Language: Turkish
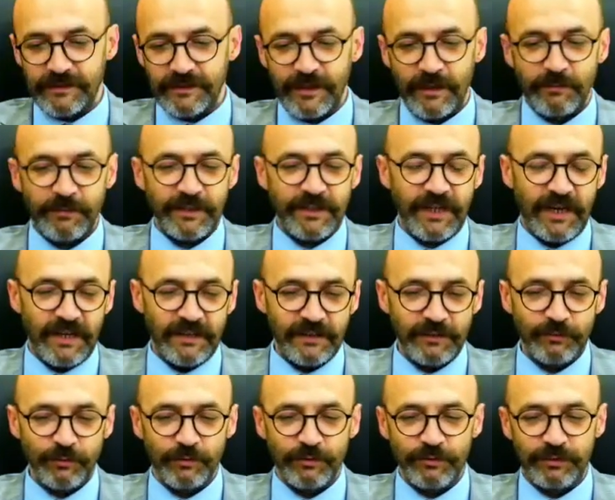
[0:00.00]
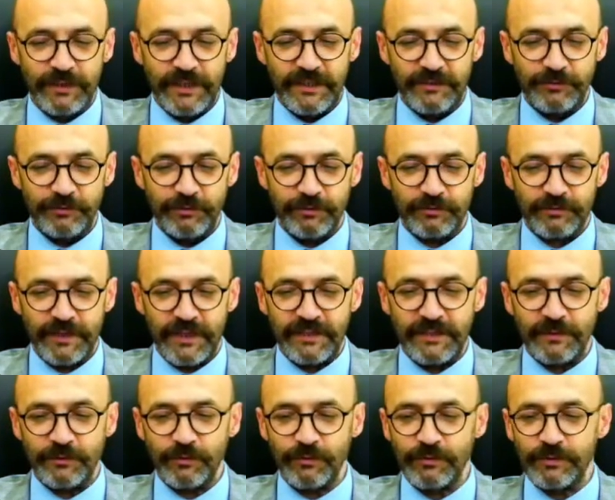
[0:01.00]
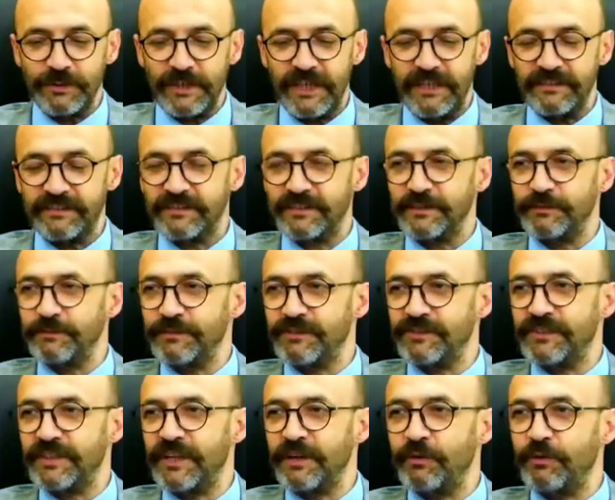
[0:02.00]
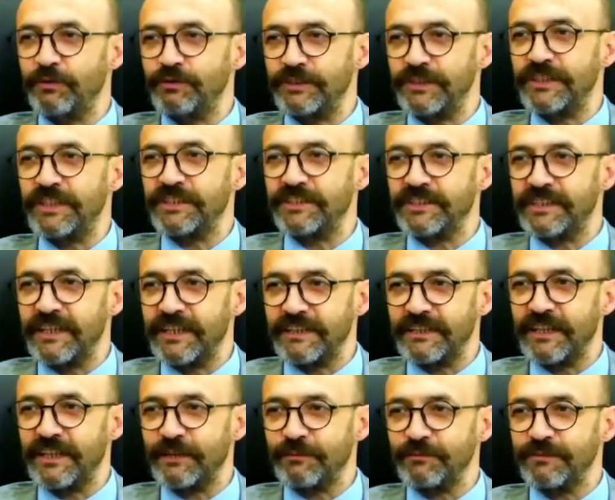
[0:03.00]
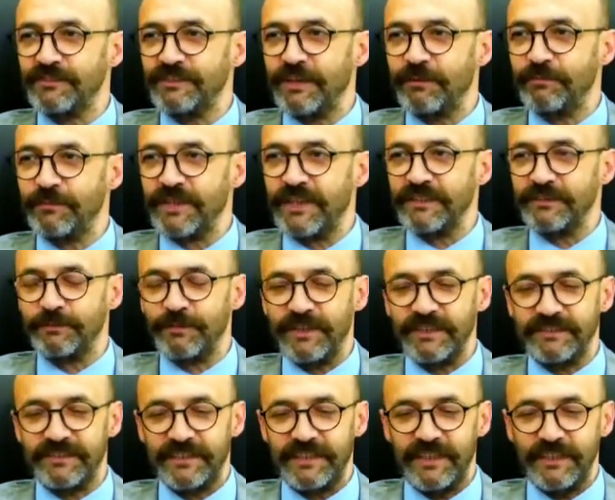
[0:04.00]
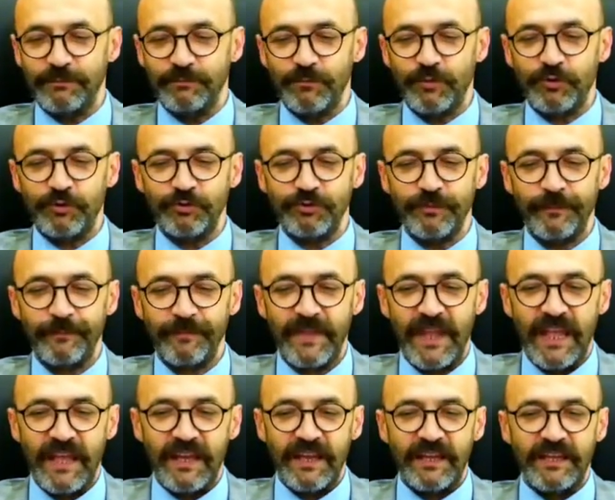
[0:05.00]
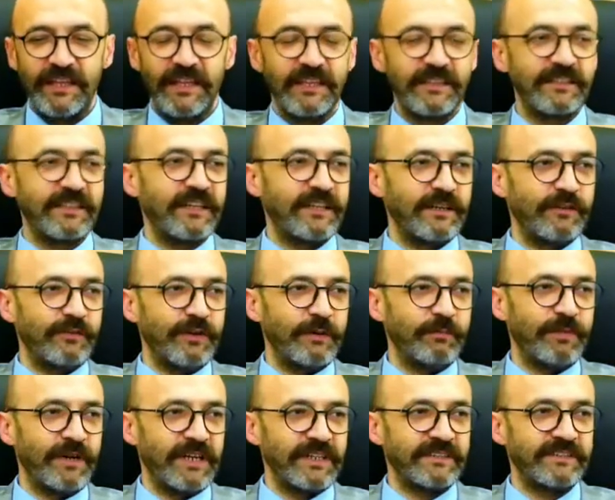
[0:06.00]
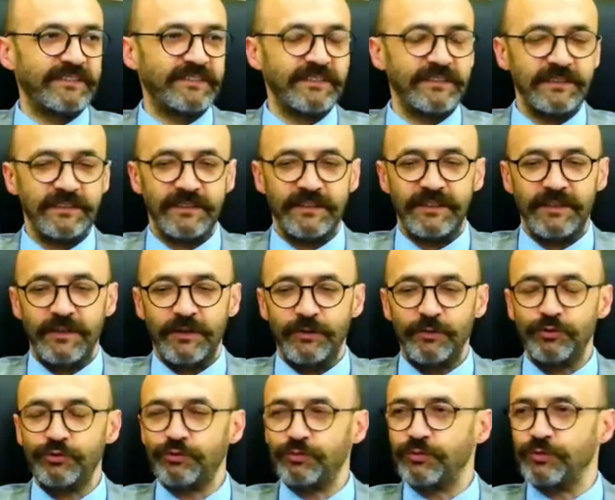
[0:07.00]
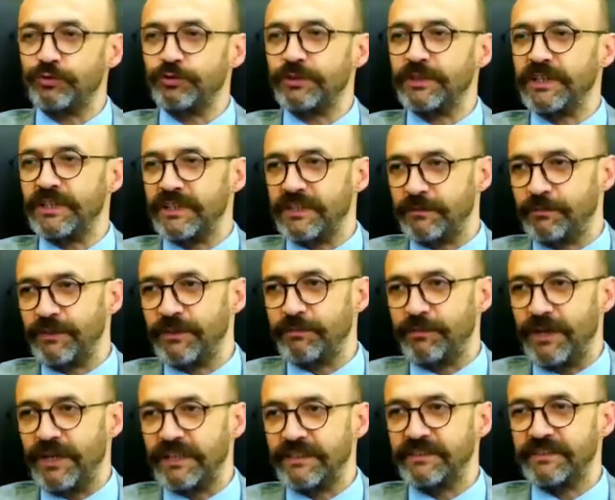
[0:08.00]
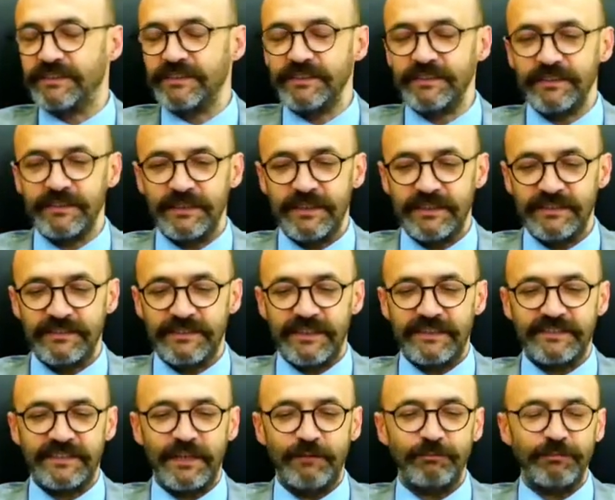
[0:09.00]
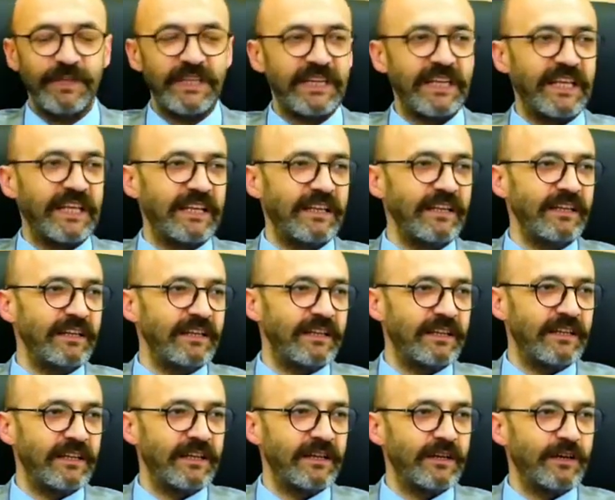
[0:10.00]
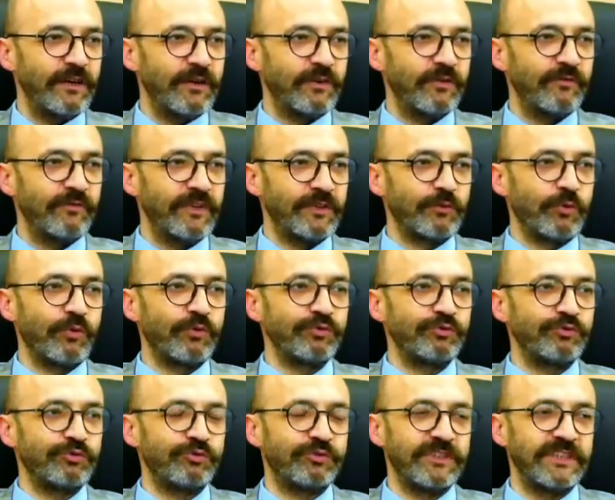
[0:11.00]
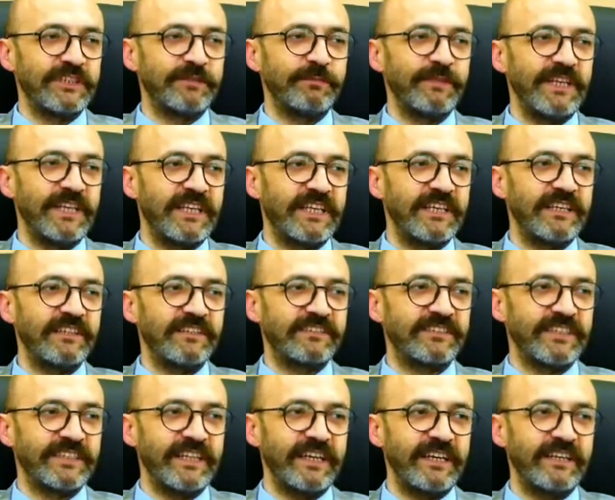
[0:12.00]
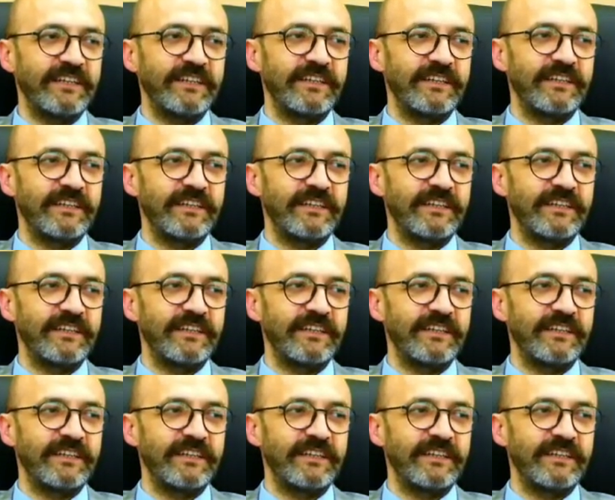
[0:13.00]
tabii Anadolu'yu geziyoruz. Anadolu'yu gezdiğimizde önce teşkilatlarımızdan biraz bahsedelim. Bugün Yeniden Refah Partisi 3,5 yıllık bir partidir. 81 il ve 922 ilçede